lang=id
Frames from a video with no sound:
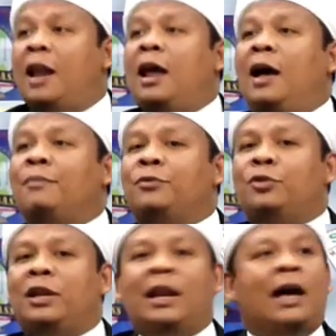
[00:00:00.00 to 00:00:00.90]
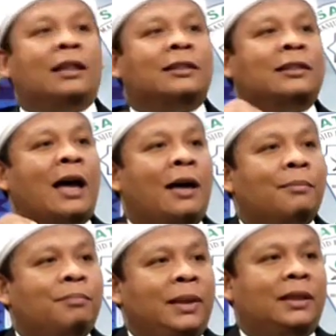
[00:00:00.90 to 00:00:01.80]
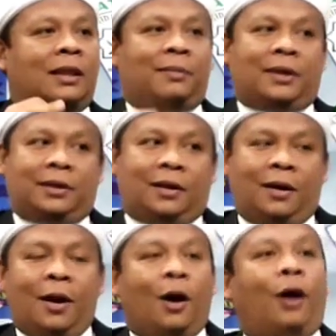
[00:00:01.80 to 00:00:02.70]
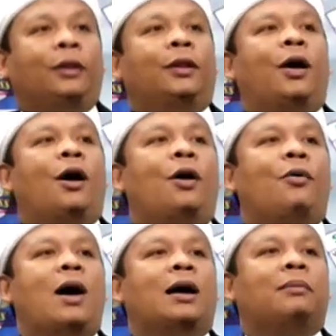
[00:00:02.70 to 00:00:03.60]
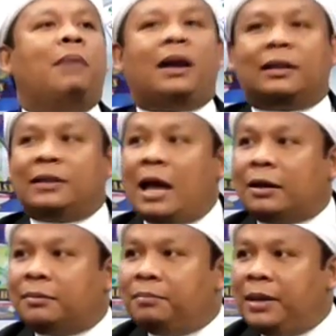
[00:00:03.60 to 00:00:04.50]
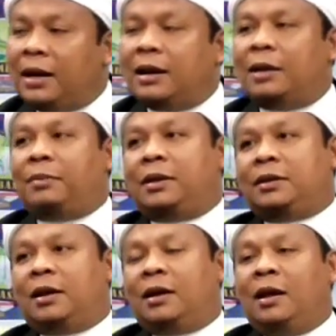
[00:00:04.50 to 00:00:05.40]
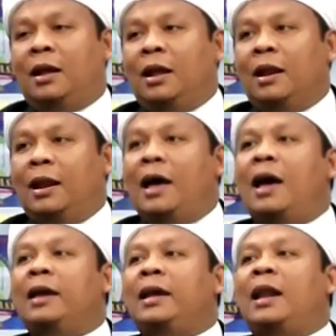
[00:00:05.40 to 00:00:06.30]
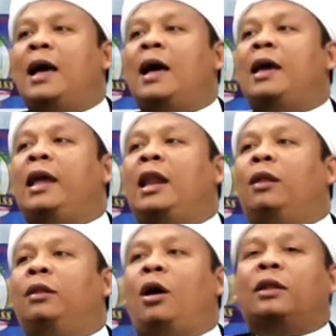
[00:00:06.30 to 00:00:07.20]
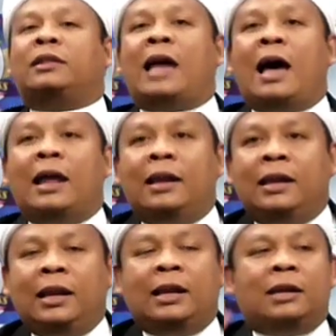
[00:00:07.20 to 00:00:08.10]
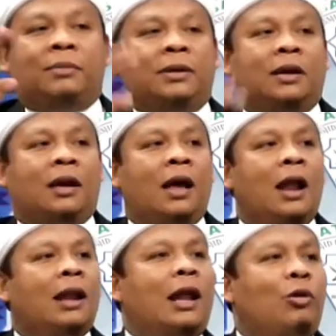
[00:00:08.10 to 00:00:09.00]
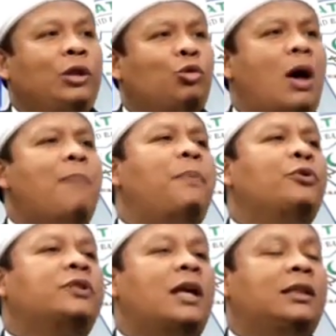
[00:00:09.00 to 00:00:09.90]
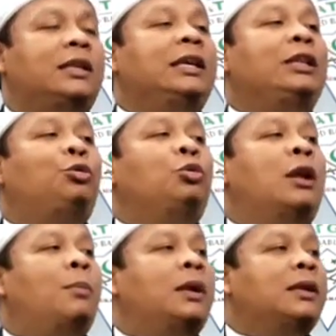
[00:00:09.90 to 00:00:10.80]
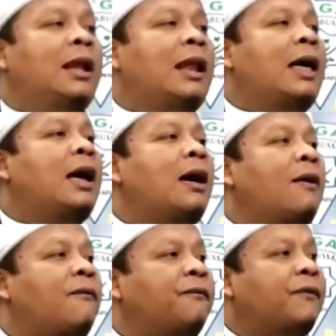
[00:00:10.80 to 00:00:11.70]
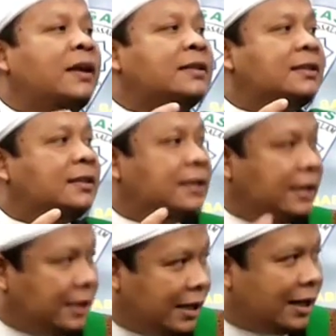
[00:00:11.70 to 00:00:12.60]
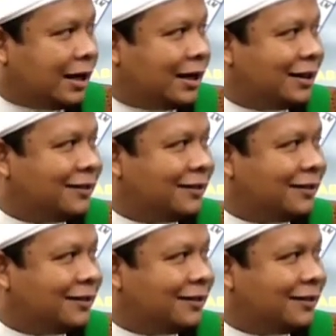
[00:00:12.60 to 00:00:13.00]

Alhamdulillah, tahmid namanya. Allahu Akbar, takbir namanya. La ilaha illallah, tahlil namanya. Lalu itu apa Ustadz? Itu namanya lafaz zikir.